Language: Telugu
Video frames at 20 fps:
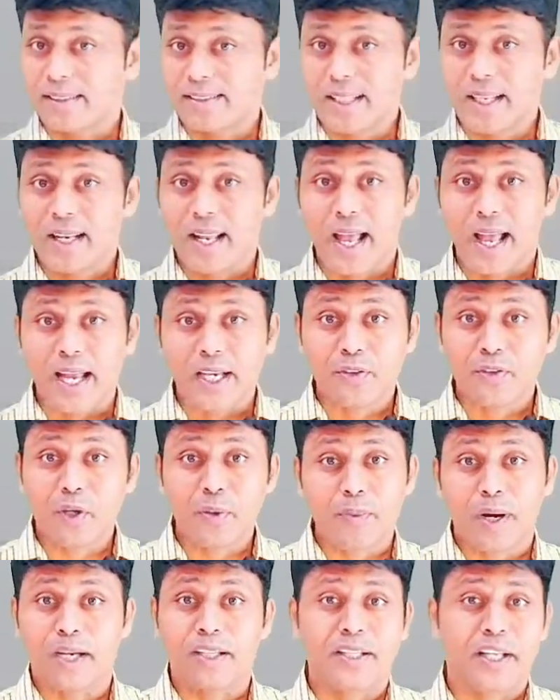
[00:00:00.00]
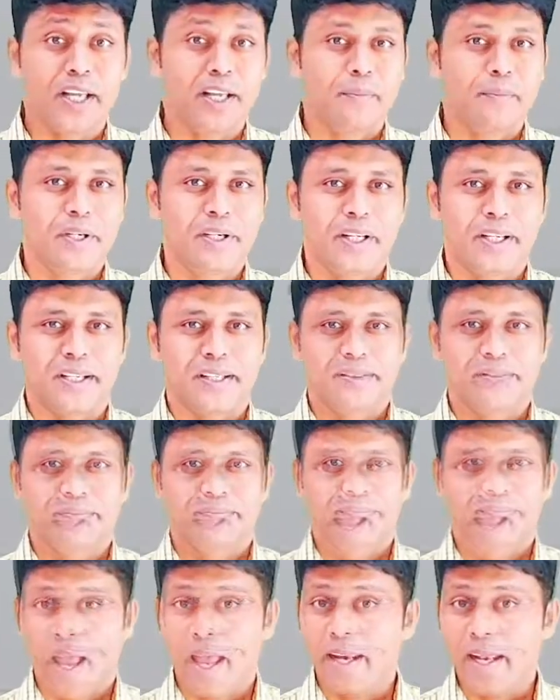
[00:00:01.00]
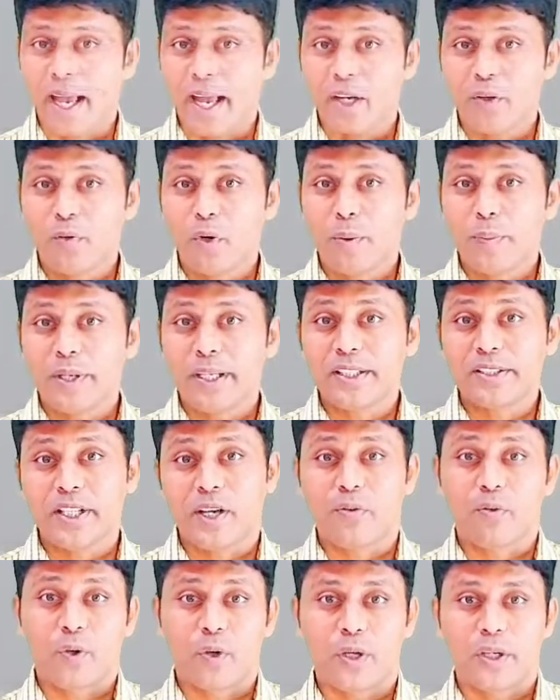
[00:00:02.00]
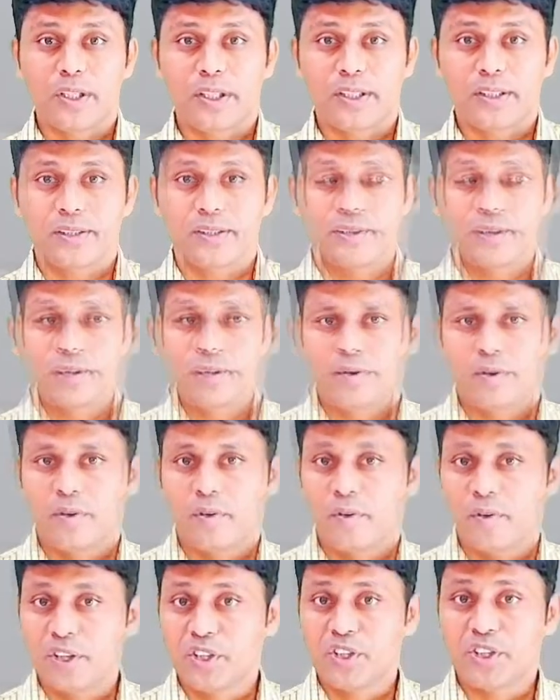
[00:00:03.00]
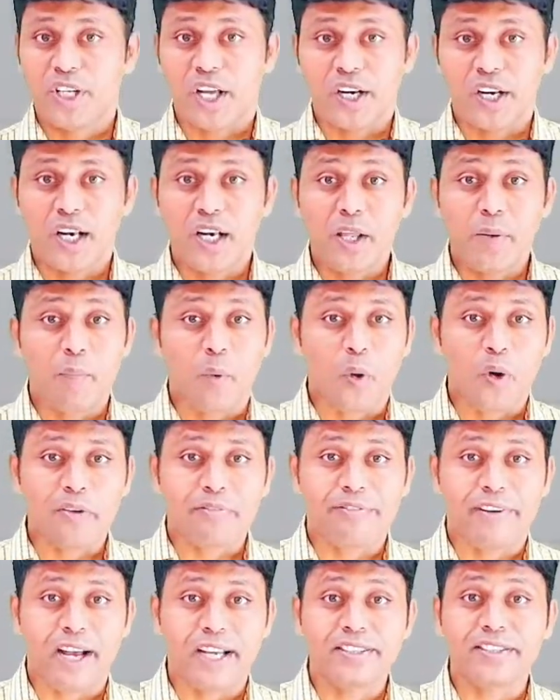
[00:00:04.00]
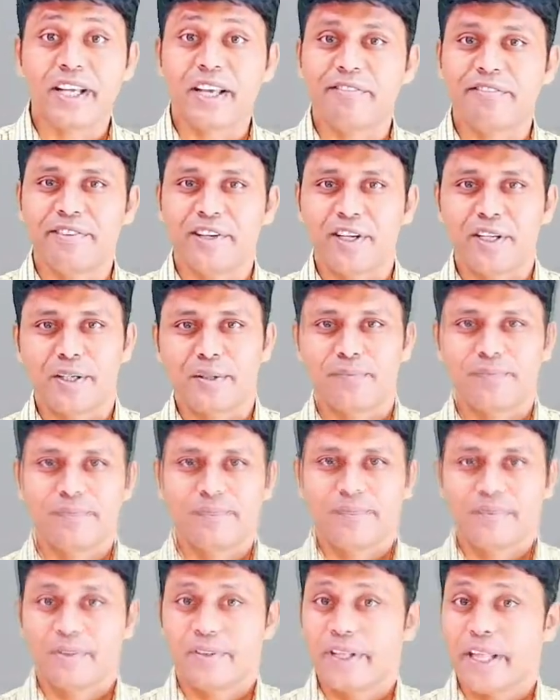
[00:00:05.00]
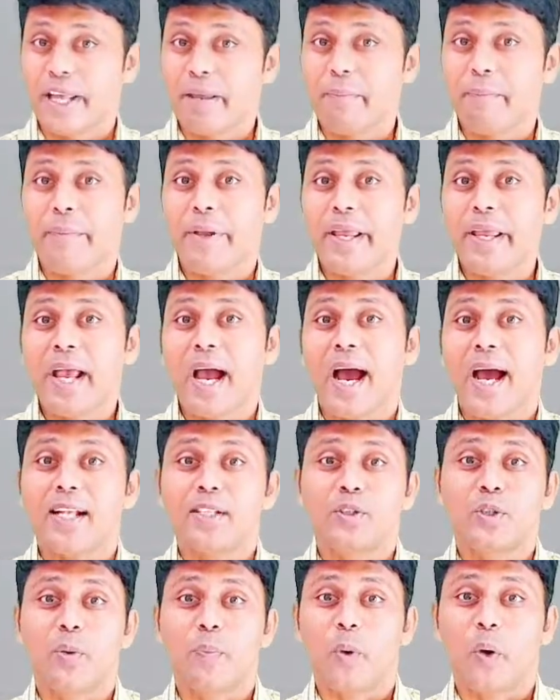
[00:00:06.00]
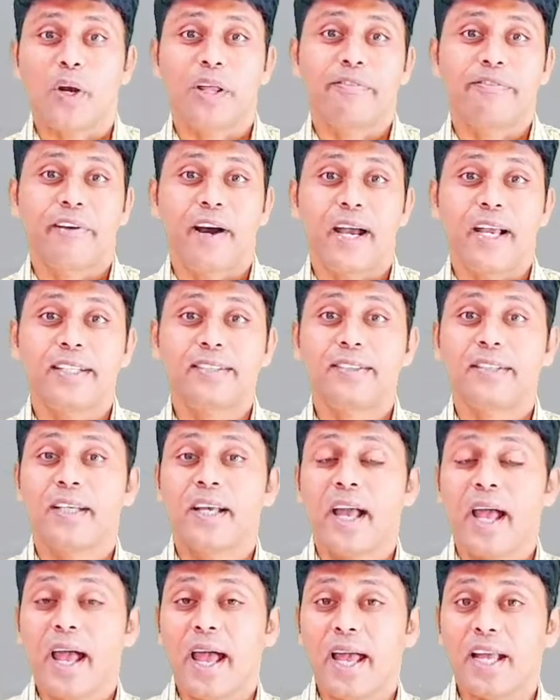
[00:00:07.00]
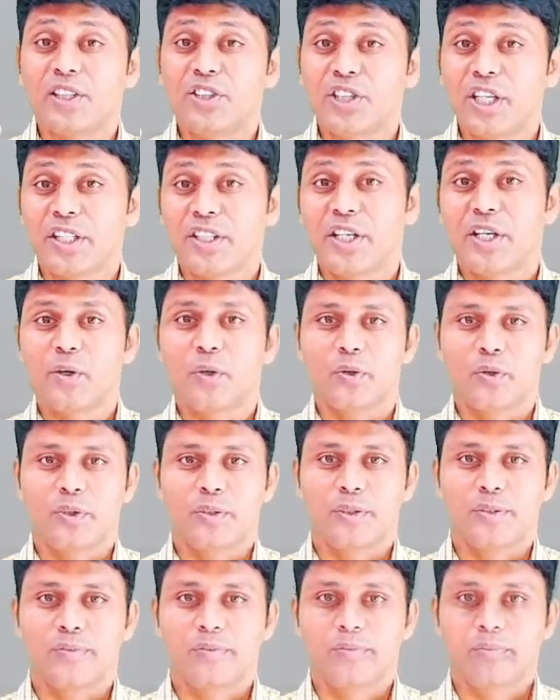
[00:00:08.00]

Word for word: అసలు యాడ్వర్బ్ అంటే ఏమిటి అండ్ యాడ్వర్బ్ ఈజ్ ఎ వర్డ్ విచ్ జనరల్లీ మోడిఫైస్ ఏ వర్బ్ దే మే ఆల్సో మోడిఫైస్ అడ్జెక్టివ్స్